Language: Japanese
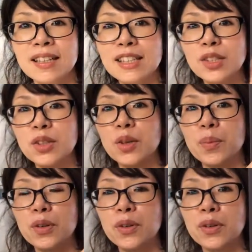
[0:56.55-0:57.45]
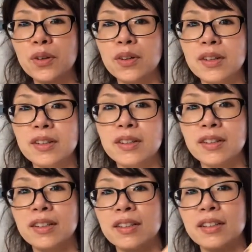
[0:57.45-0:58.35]
でちょっと模様を
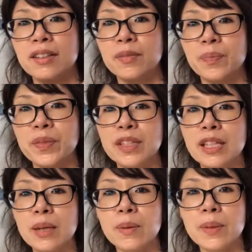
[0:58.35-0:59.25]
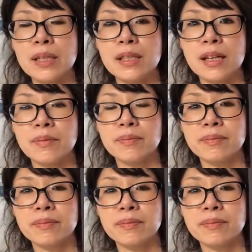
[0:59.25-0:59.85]
つけてみました